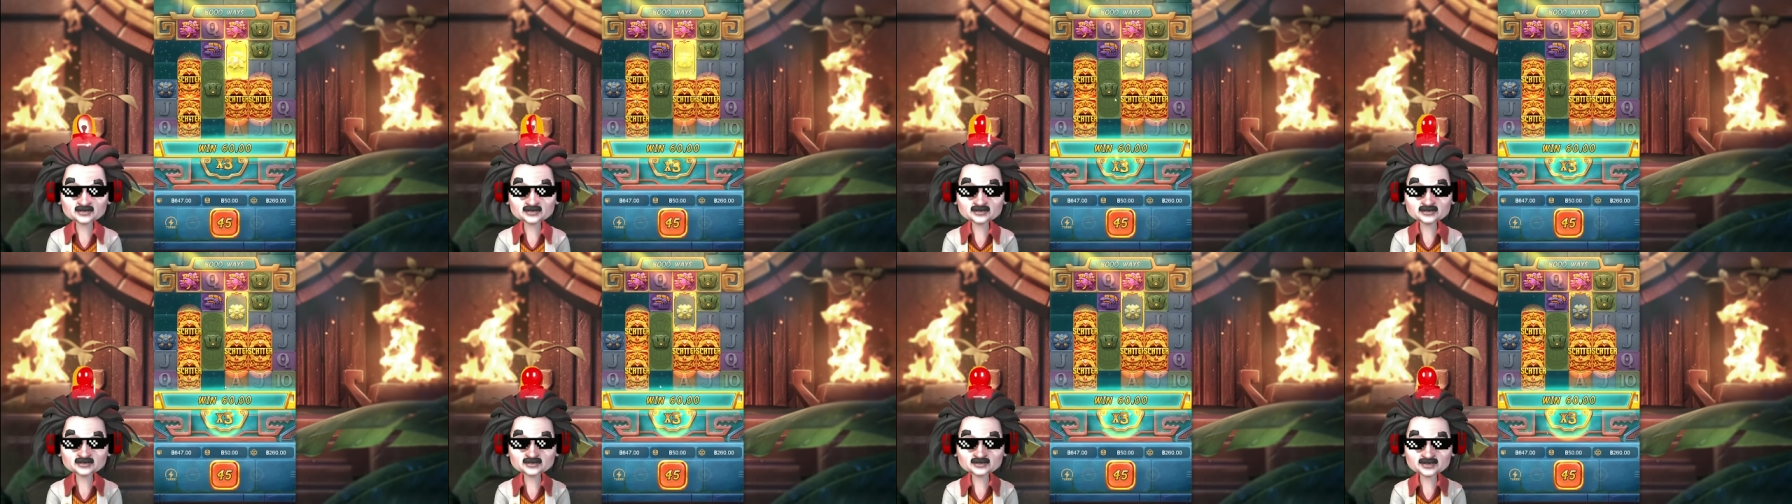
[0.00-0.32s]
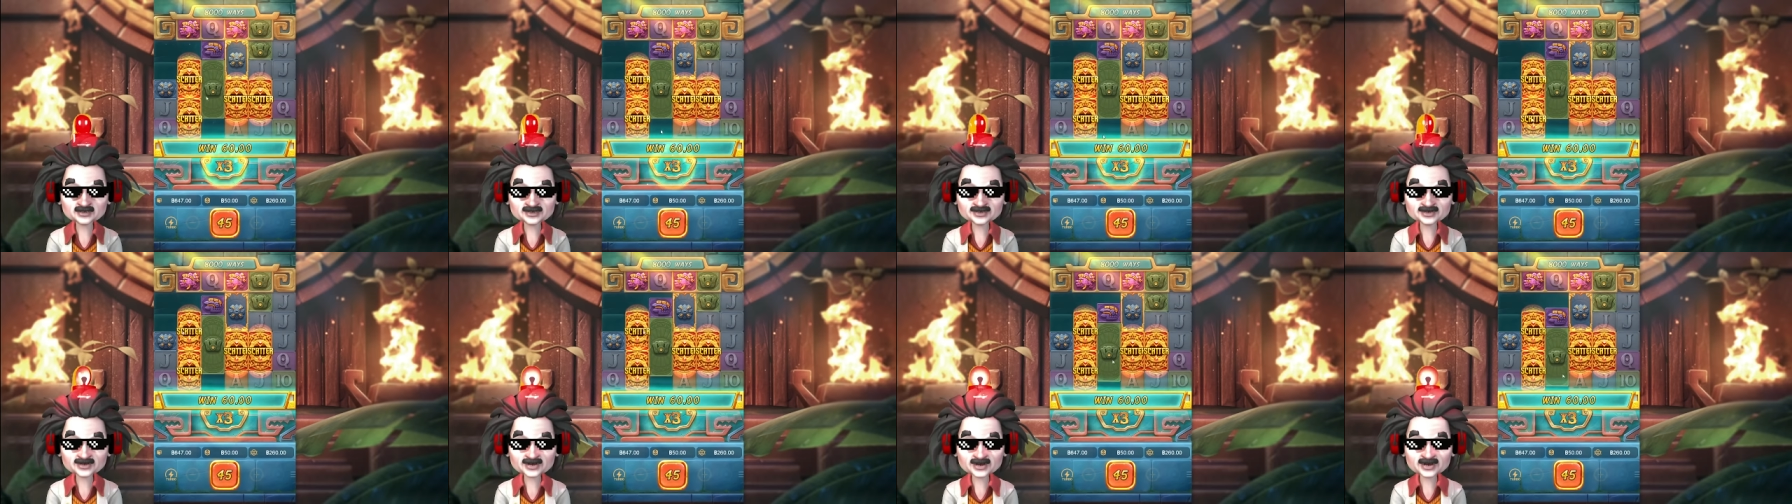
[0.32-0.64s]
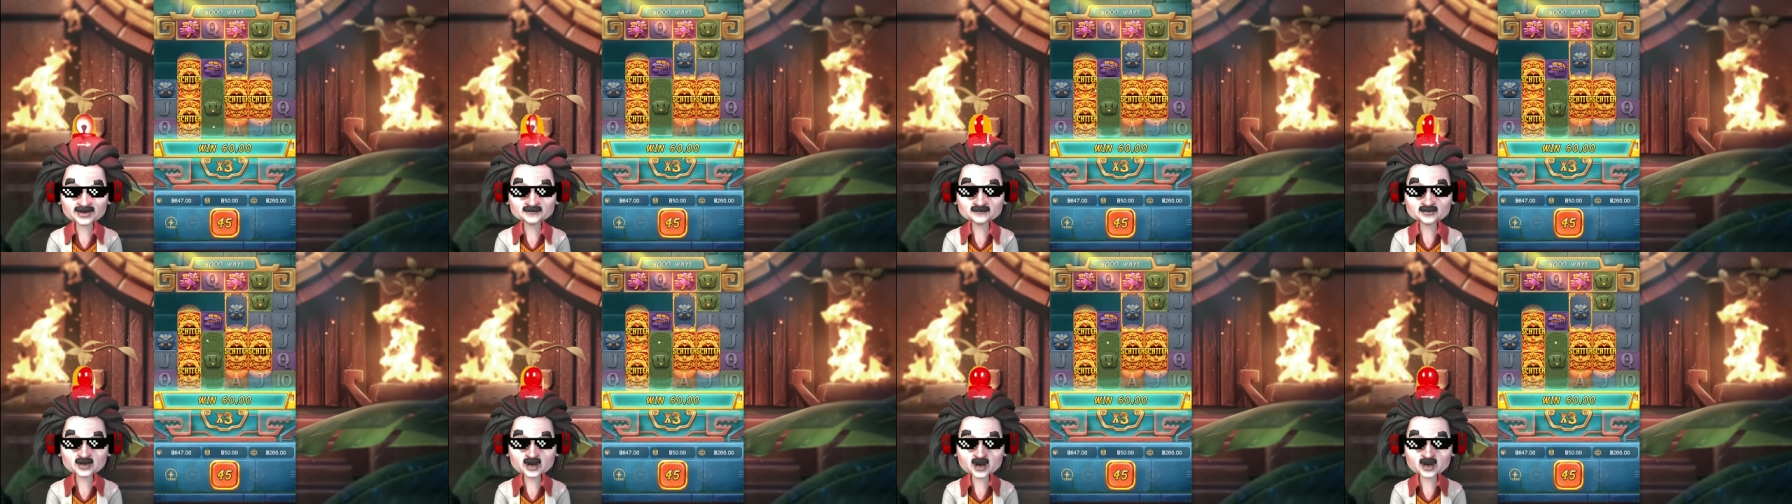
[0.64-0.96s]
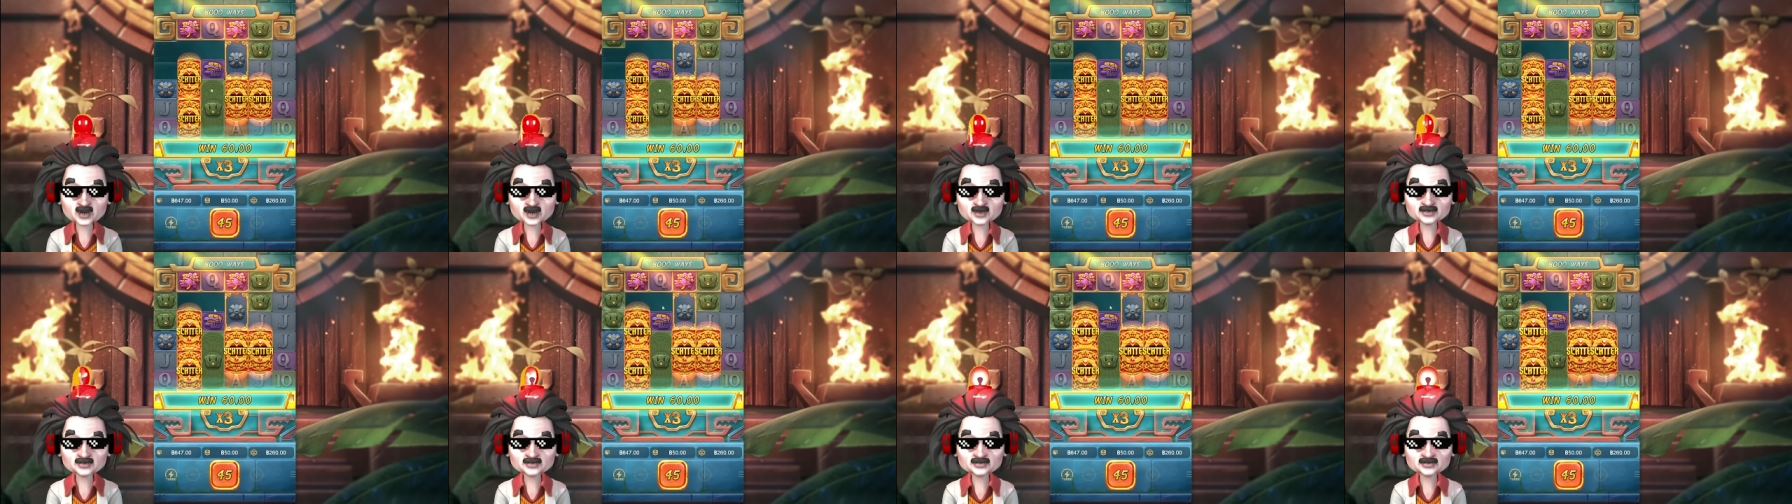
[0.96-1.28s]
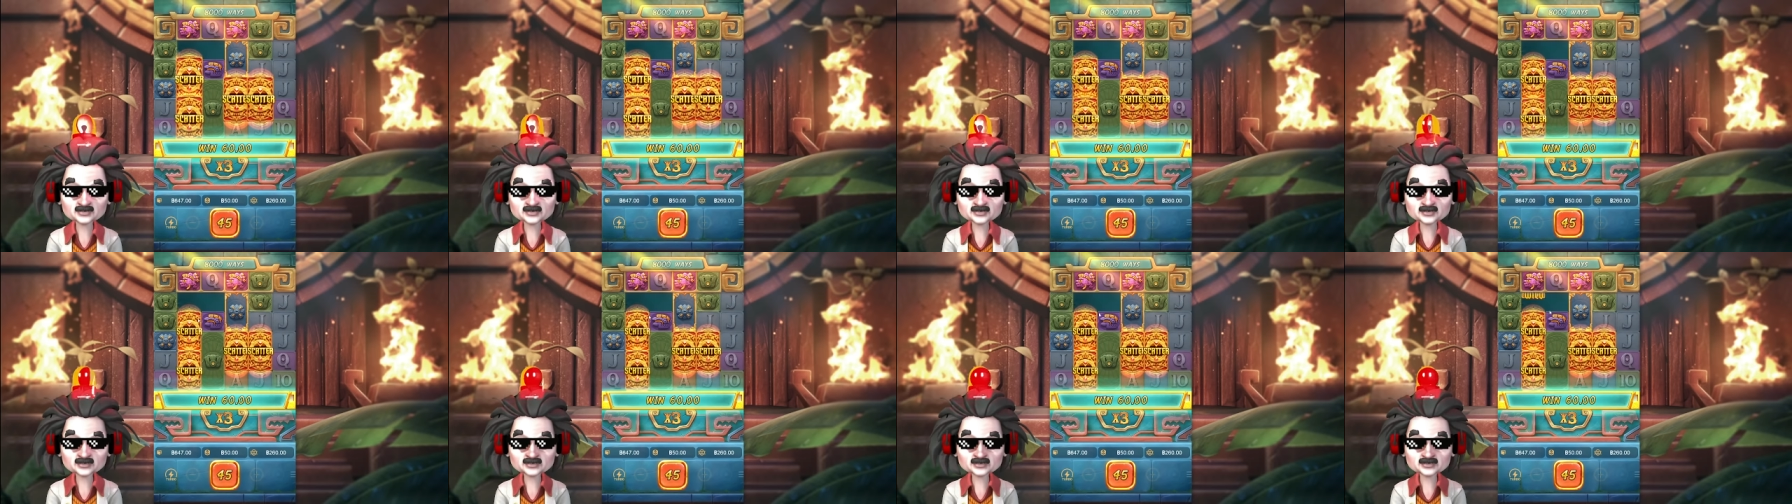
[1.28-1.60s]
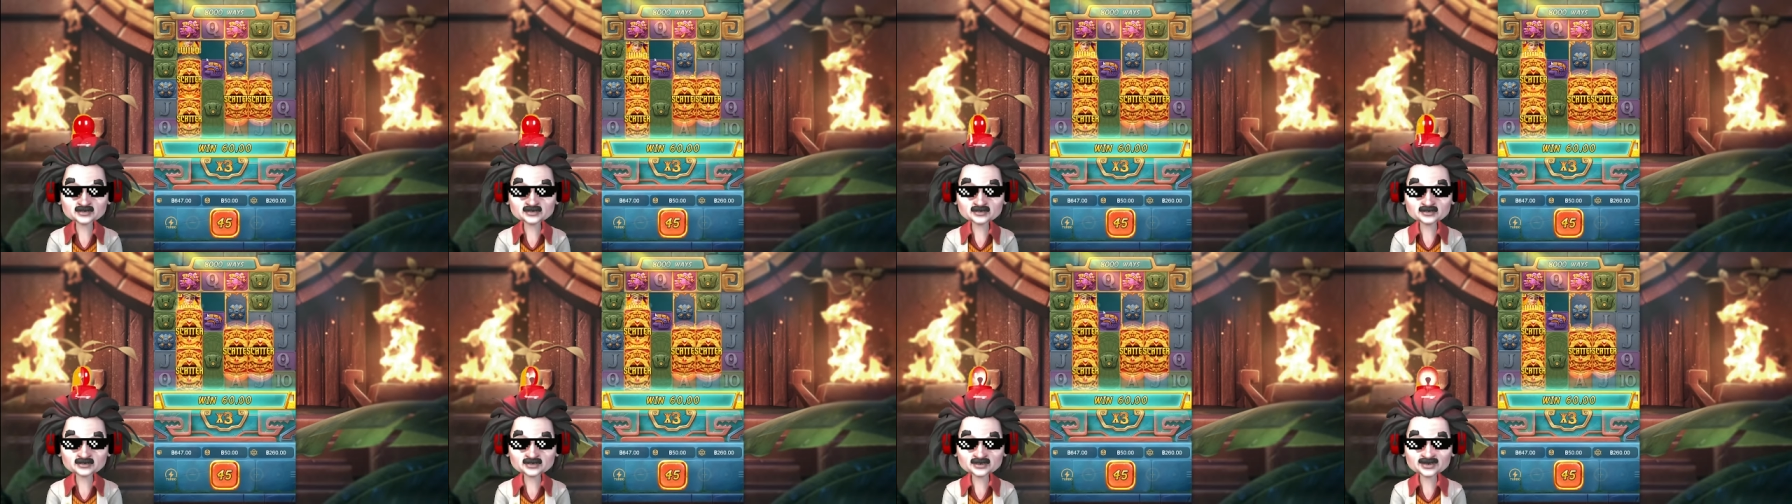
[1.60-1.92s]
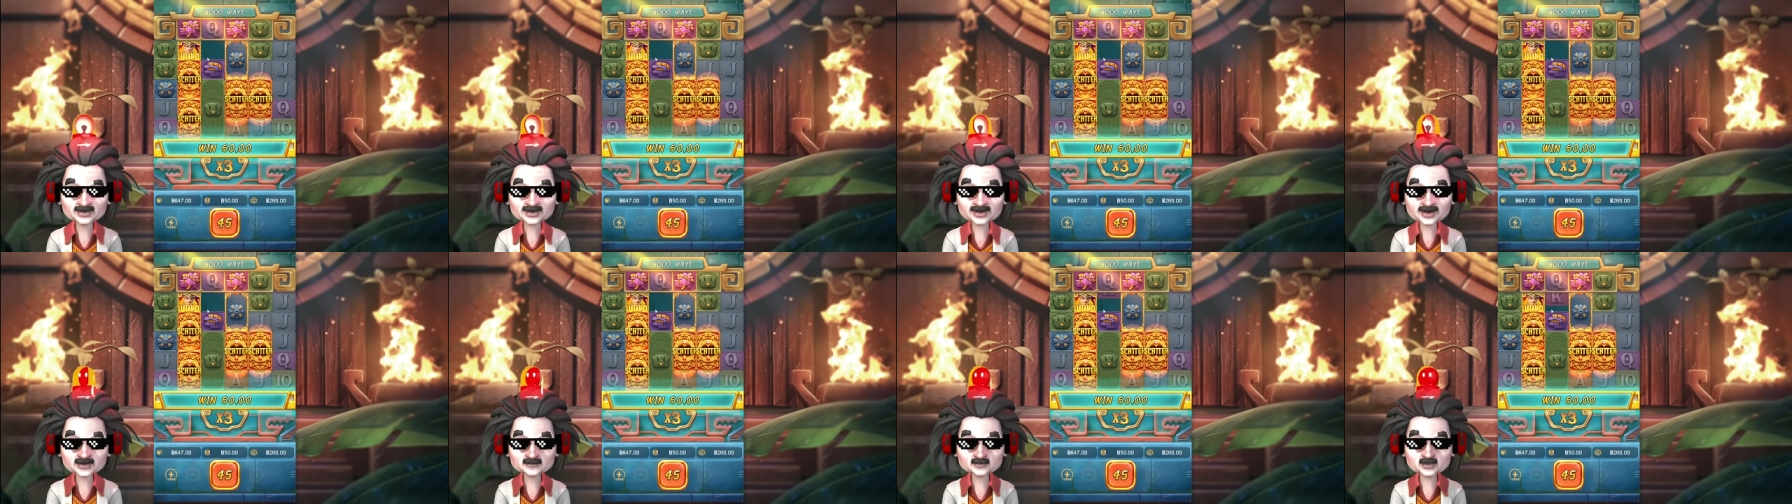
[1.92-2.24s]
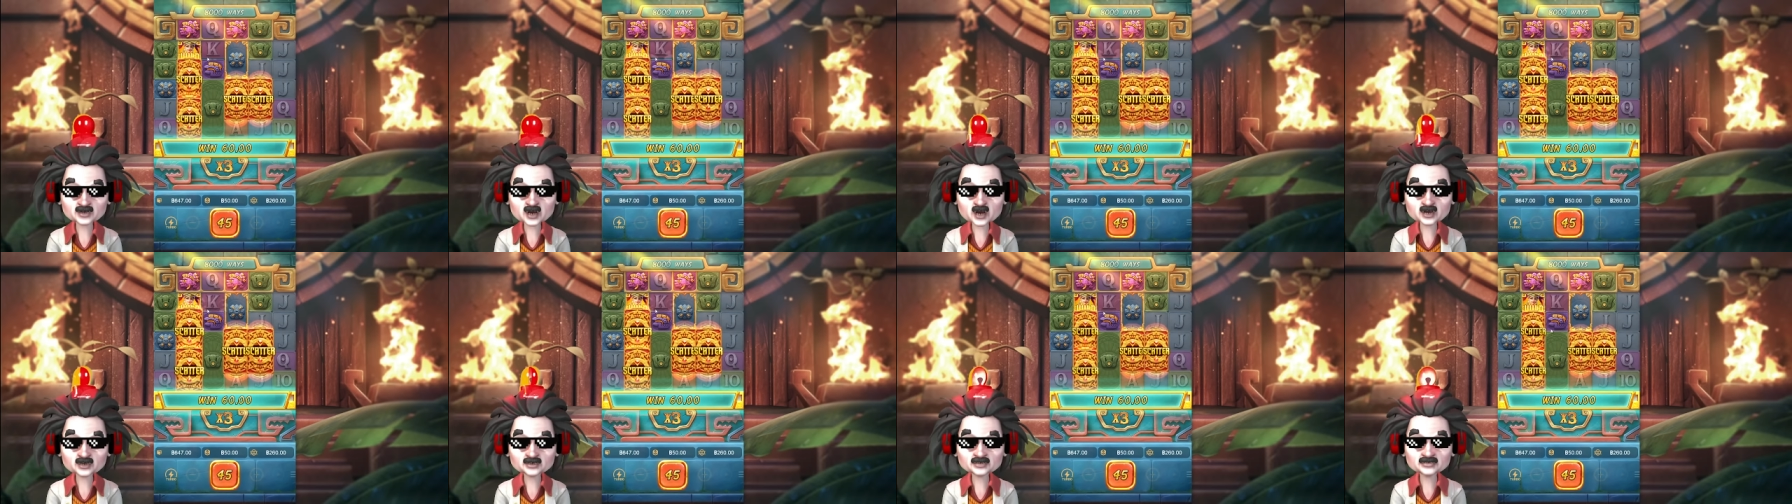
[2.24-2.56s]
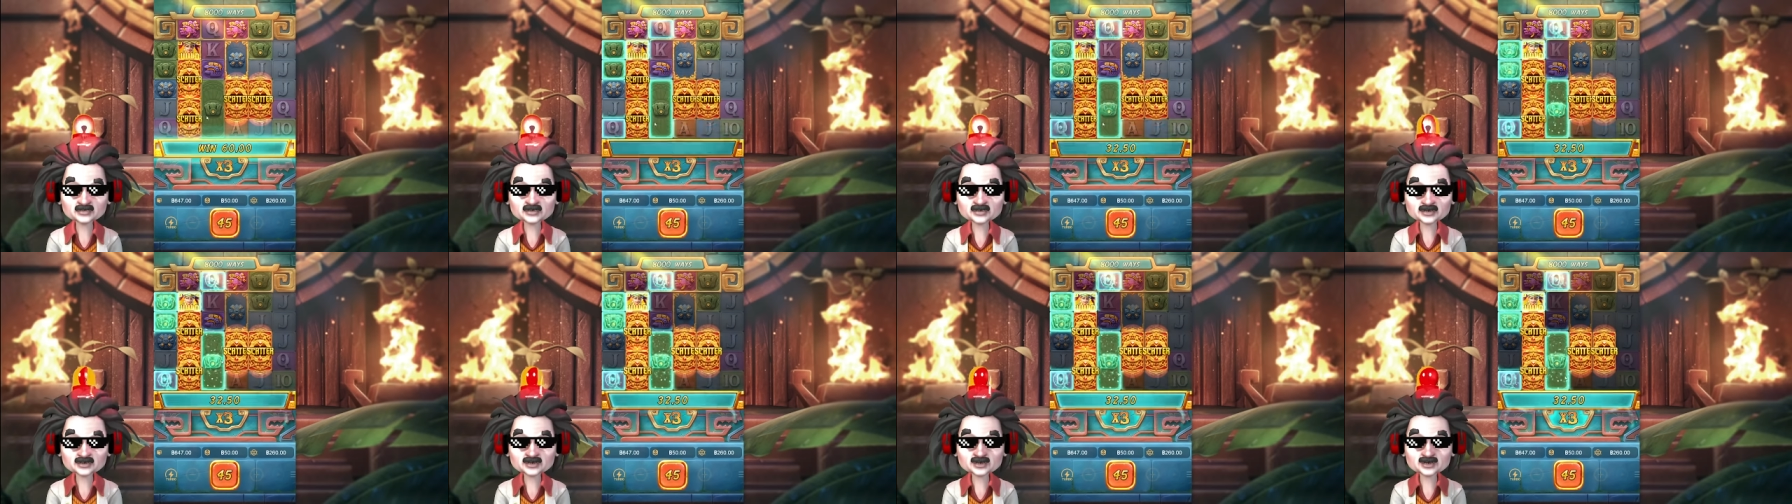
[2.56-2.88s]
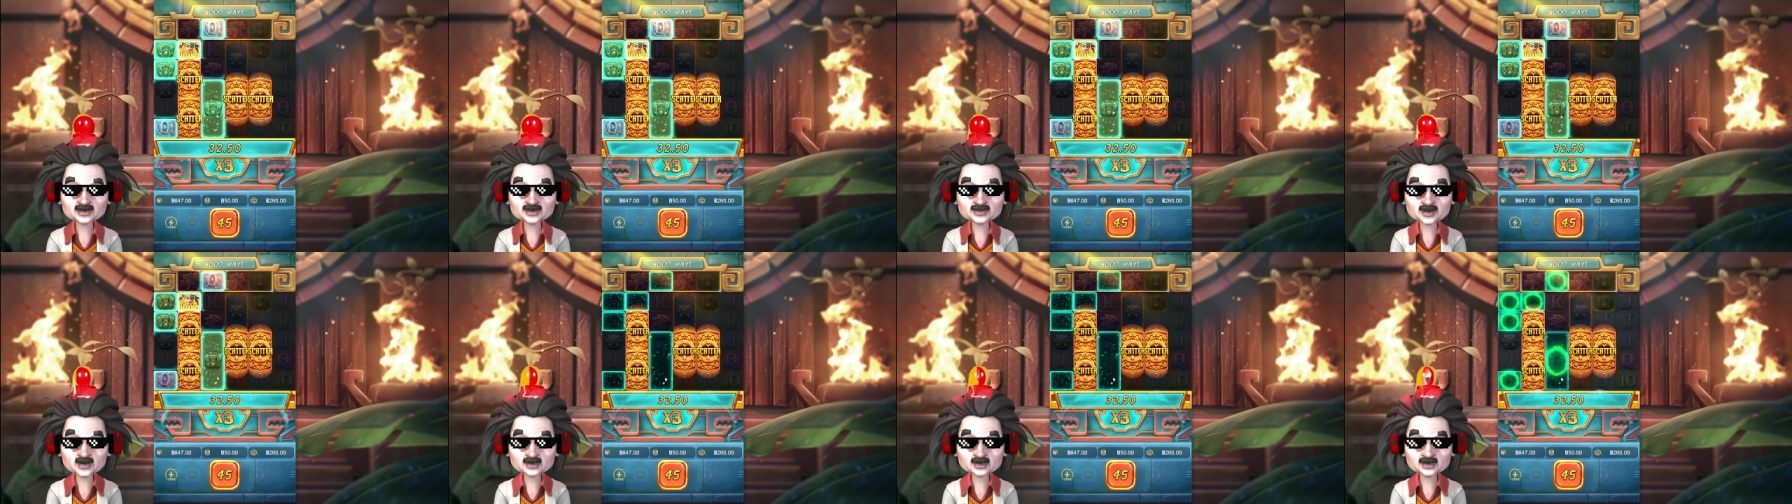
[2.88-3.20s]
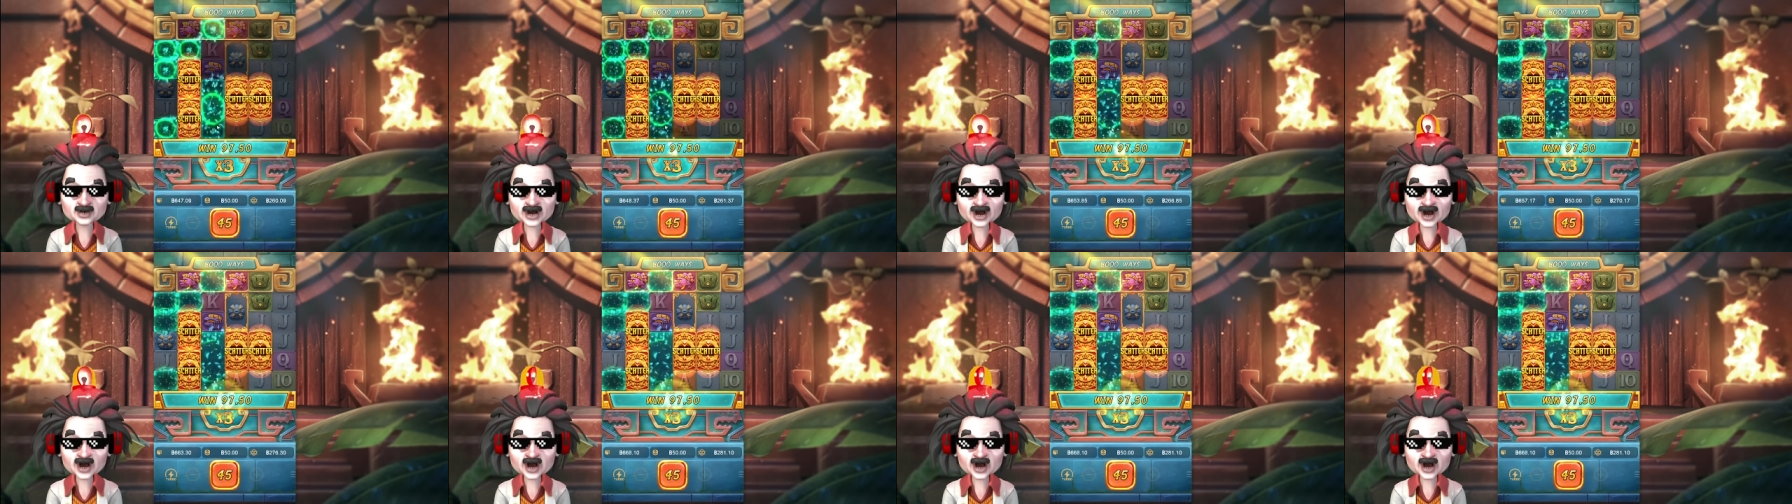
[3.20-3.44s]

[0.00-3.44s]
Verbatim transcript: มีแถมเหรอมีแถมเหรอโอ้เขียวใจ